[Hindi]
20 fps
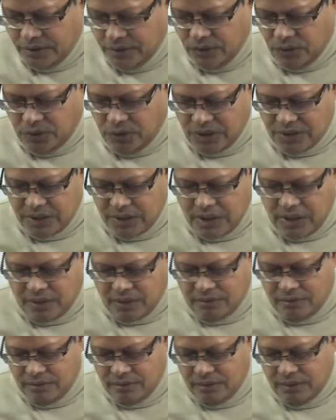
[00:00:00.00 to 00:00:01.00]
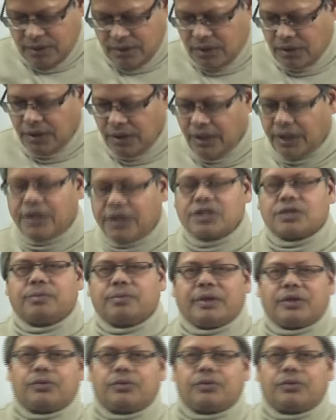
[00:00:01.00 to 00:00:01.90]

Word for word: 2021 में